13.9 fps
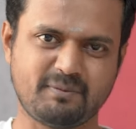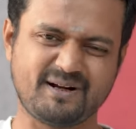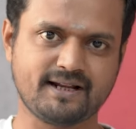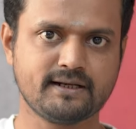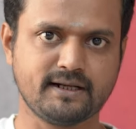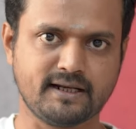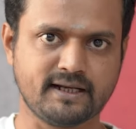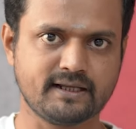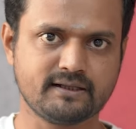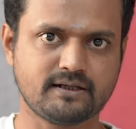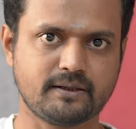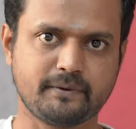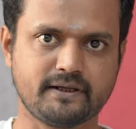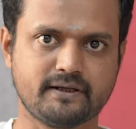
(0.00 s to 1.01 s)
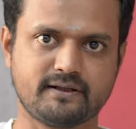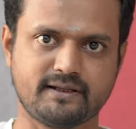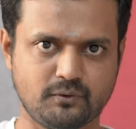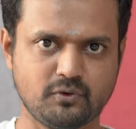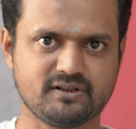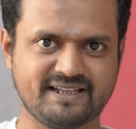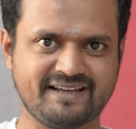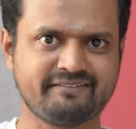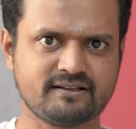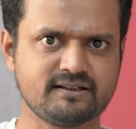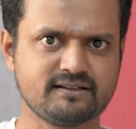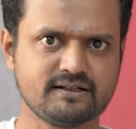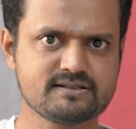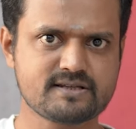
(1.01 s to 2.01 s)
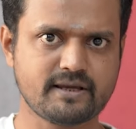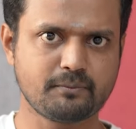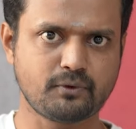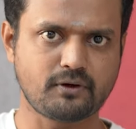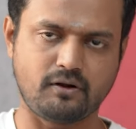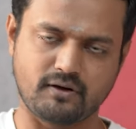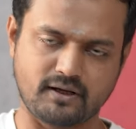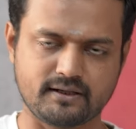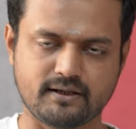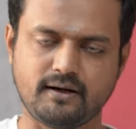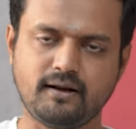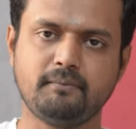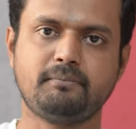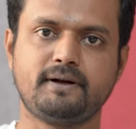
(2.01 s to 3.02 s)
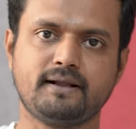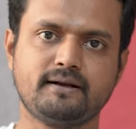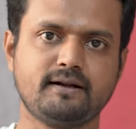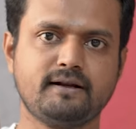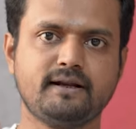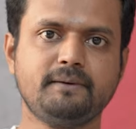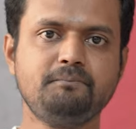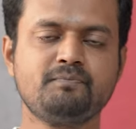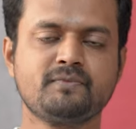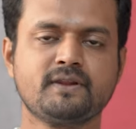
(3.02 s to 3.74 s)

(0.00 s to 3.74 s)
பலன் என்ன அப்படிங்கிறது ஏதோ ஒரு தேவை இருந்தால் தானே செய்ய போகிறோம் அதனால் பலன் என்ன